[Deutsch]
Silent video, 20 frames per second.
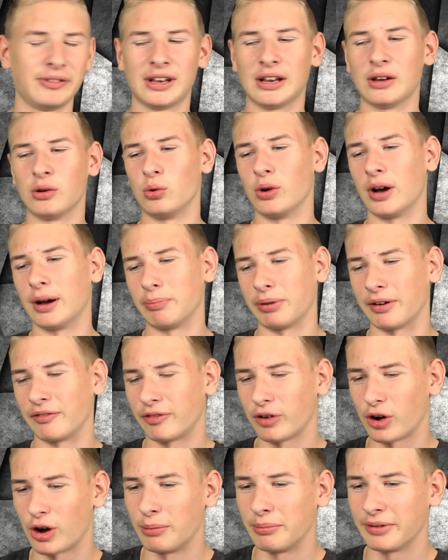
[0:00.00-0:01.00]
viel hoher
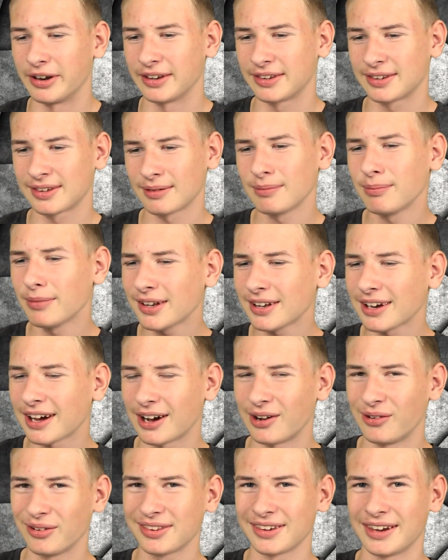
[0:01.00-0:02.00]
Performance mit
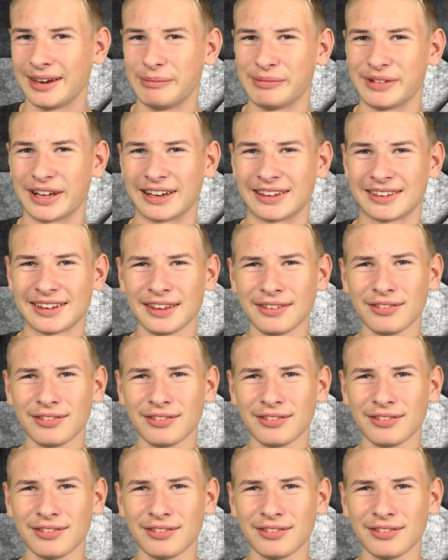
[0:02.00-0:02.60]
nach Hause nehmen kannst.